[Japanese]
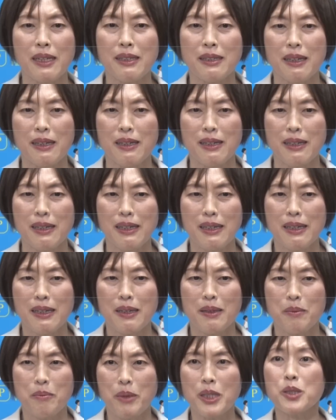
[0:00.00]
れて
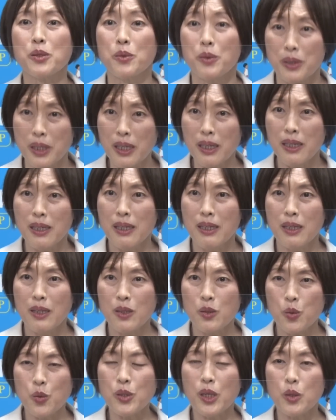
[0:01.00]
ますよね。
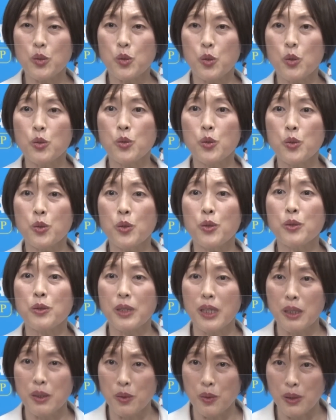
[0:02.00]
そういうあの競争教育
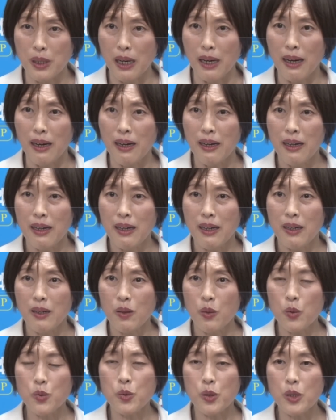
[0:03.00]
でいいのか、
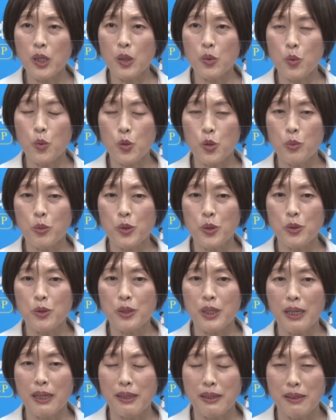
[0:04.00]
本当にあの子どもの
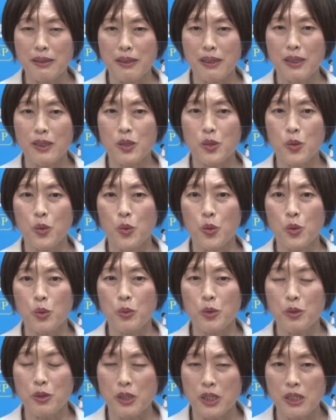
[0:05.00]
豊かな成長、子ど
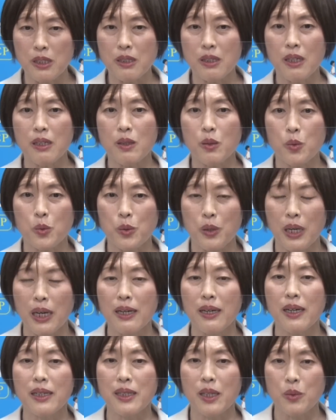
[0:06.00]
もの人権ということを
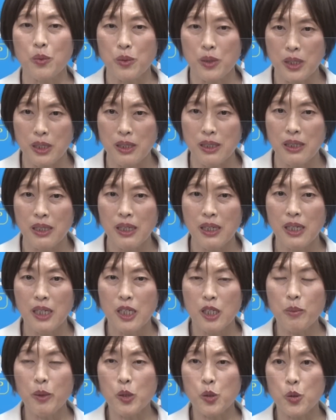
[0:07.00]
考えたときに、
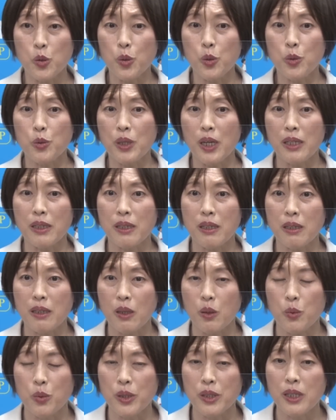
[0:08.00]
今の教育の在り方
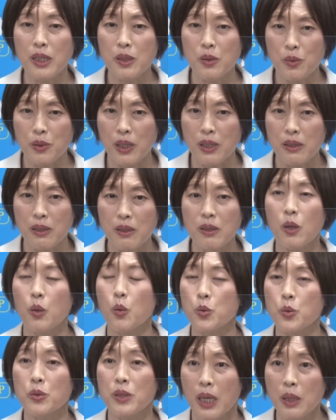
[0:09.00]
がこれでいいのかっていうような
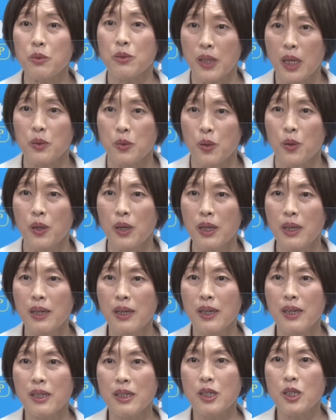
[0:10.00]
ことなどなど、
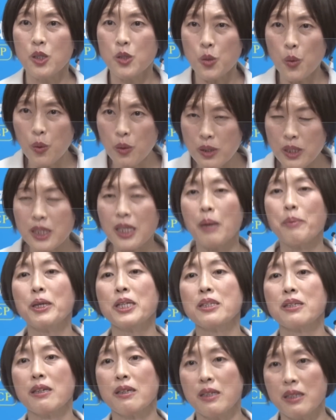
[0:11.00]
非常に多
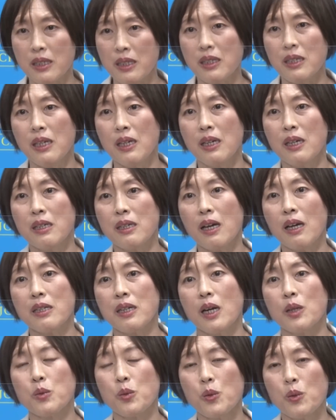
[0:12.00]
面的にやは
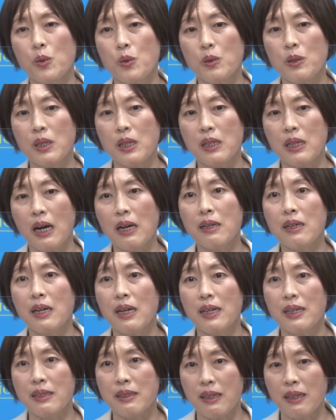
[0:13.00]
りあの考
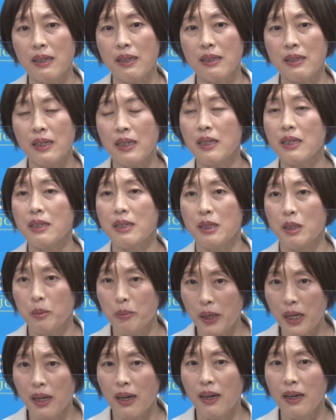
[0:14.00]
えていかなけれ
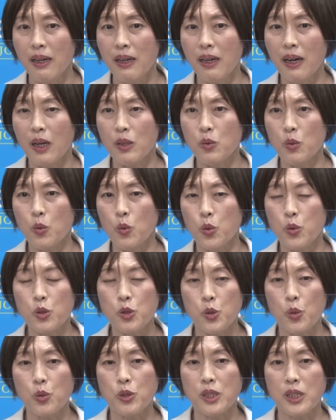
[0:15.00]
ばあのこの
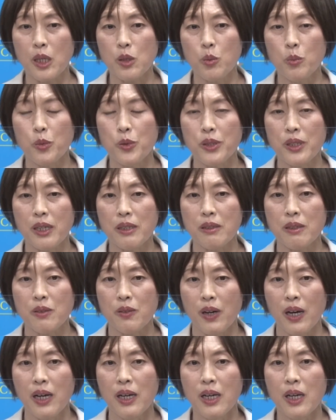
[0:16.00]
少子化の問題っていう
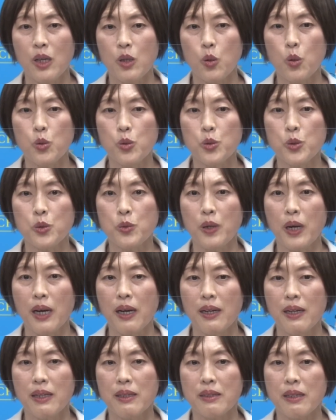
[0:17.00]
のは克服
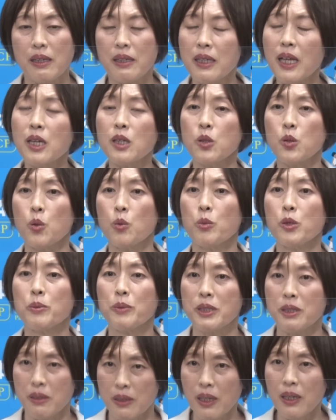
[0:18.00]
はできないと思い
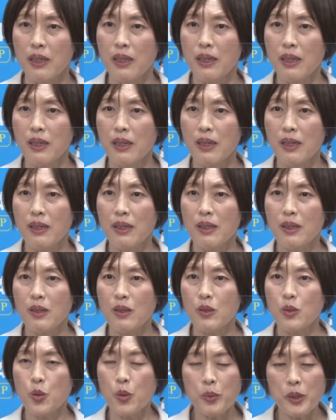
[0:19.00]
ますね。
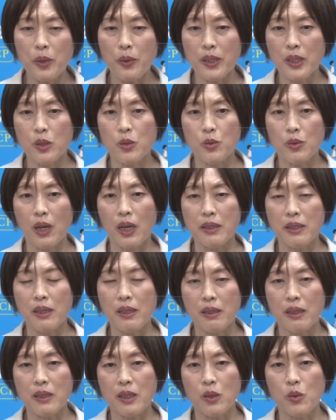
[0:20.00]
そういう意味ではねその
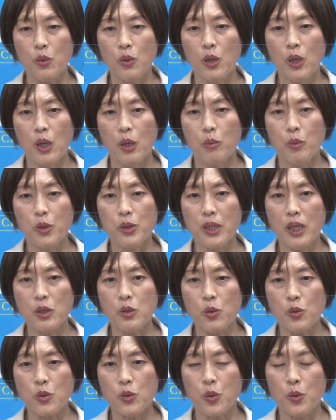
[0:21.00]
働き方の問題
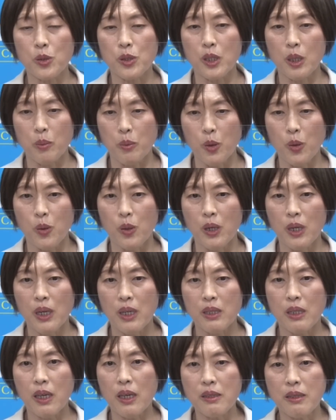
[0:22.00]
一つとっても
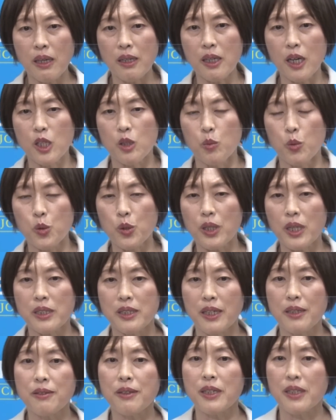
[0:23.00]
経済界にものが
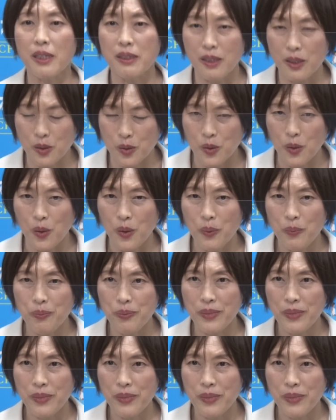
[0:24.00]
言えるかなんですよ。